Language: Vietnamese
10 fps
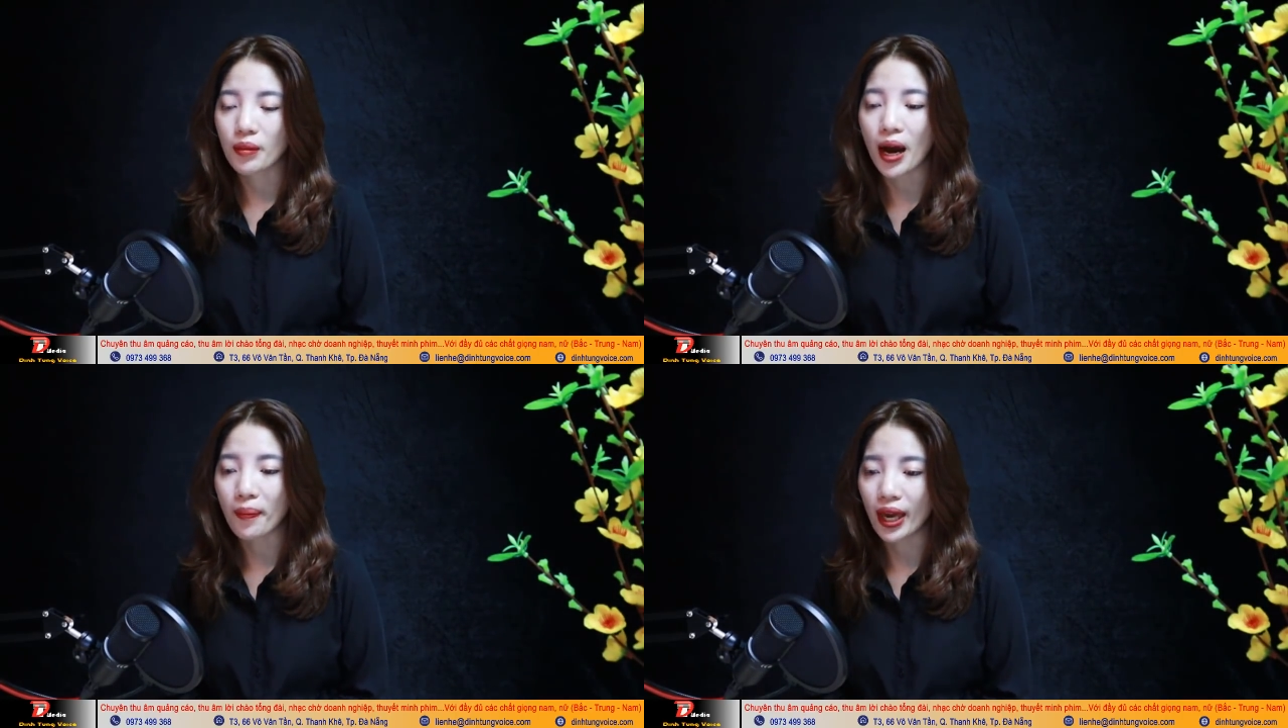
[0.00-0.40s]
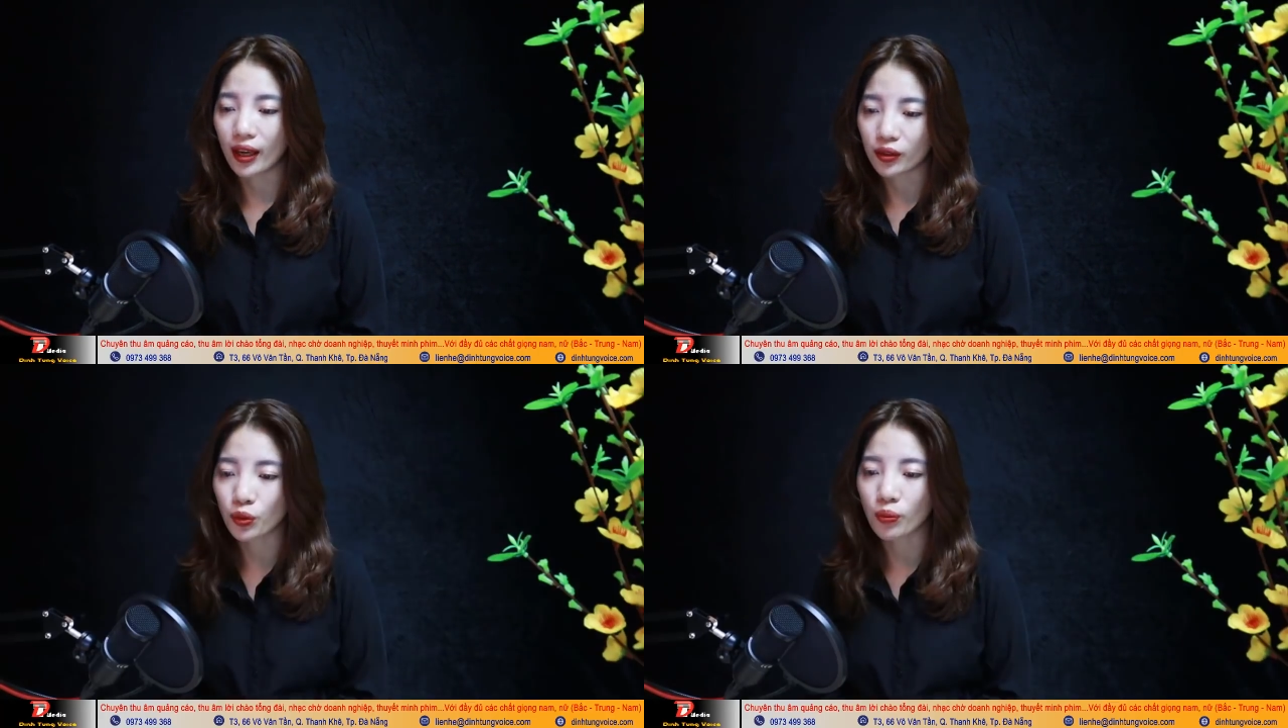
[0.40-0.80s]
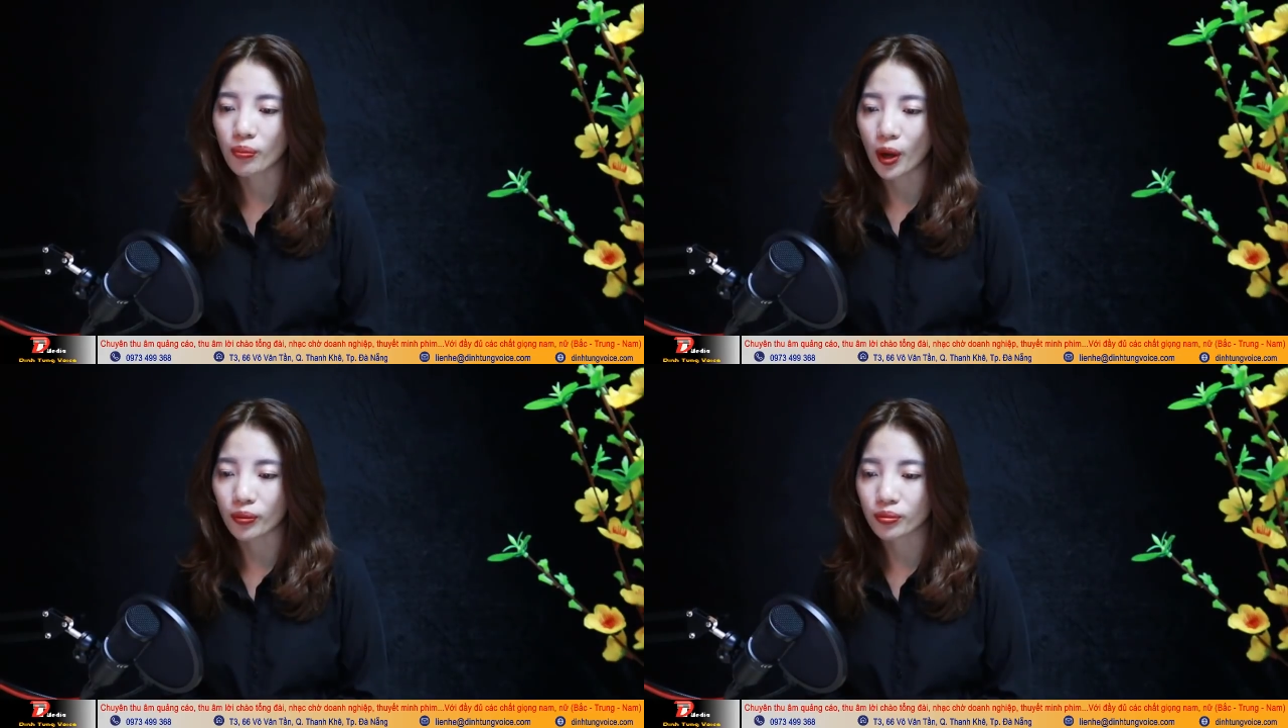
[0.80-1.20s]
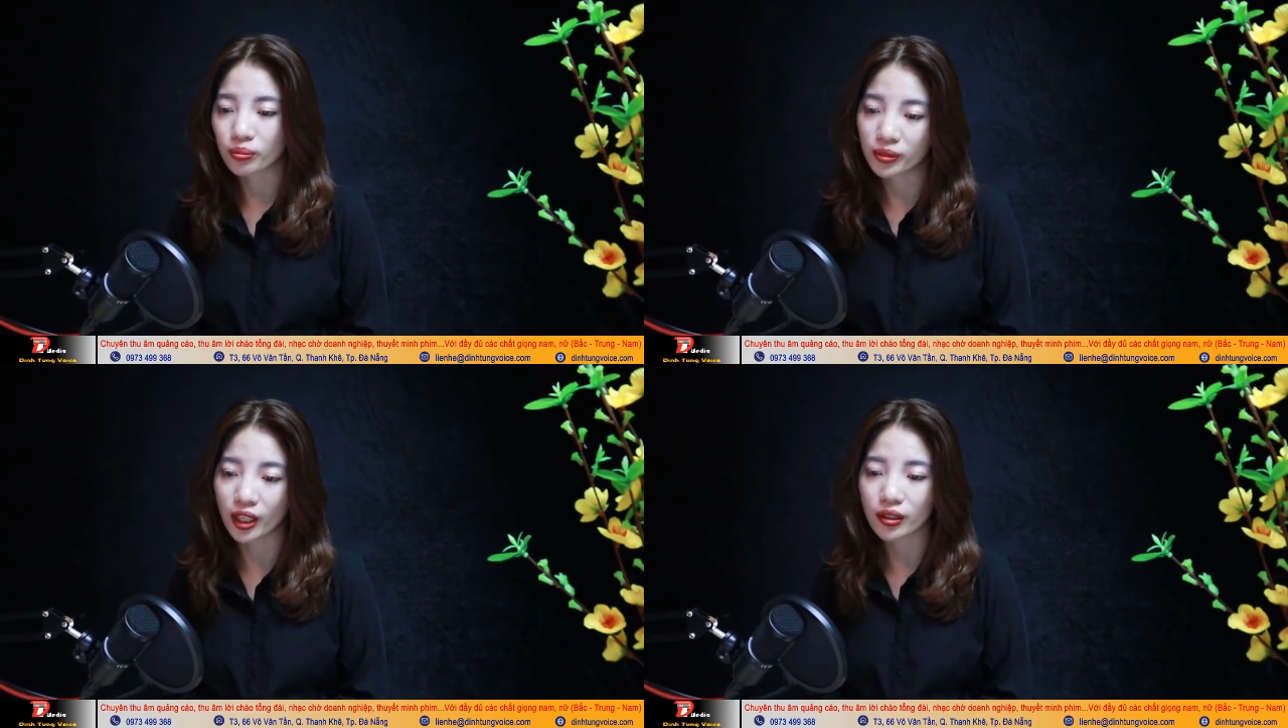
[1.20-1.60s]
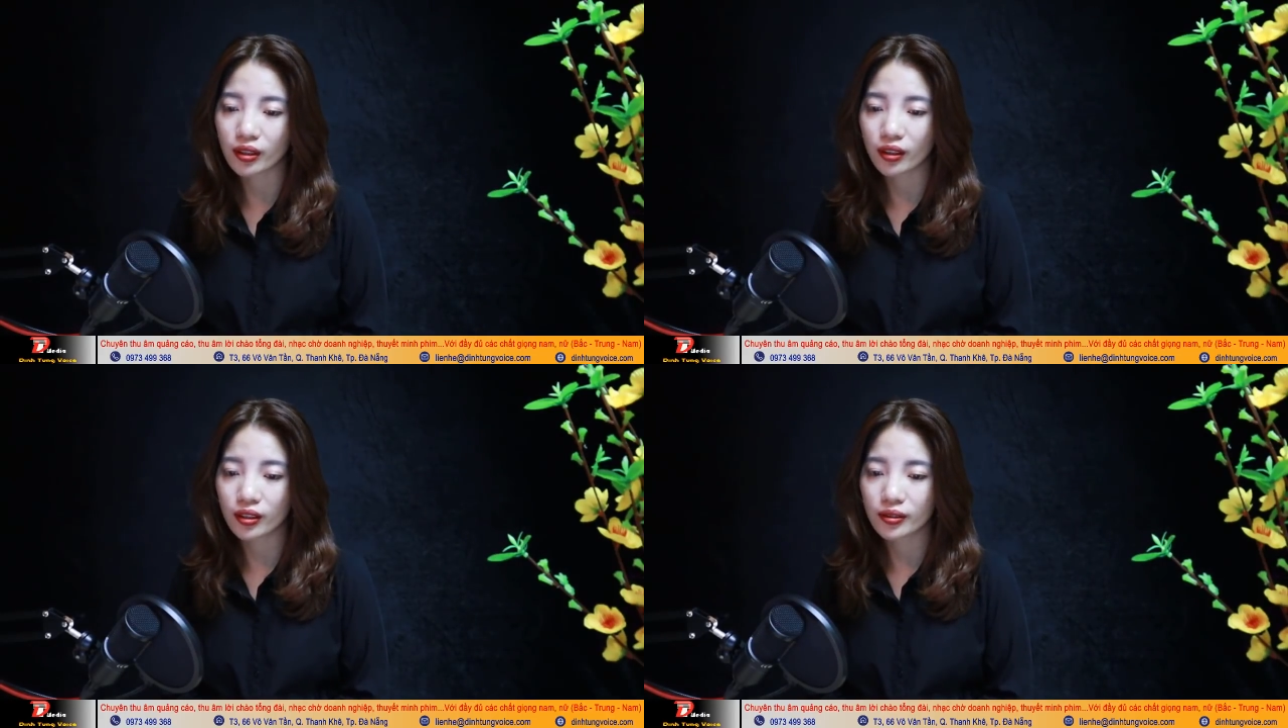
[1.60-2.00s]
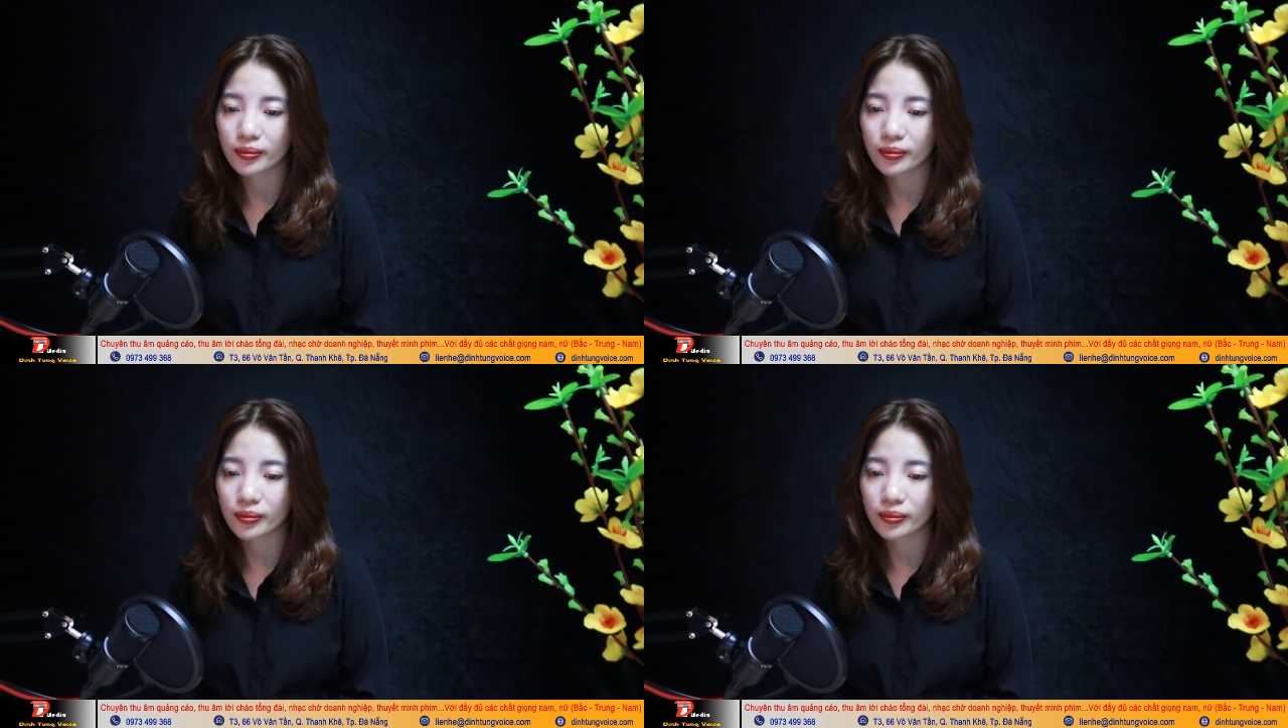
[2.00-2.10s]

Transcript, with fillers: ba mẹ đùm bọc, nâng đỡ.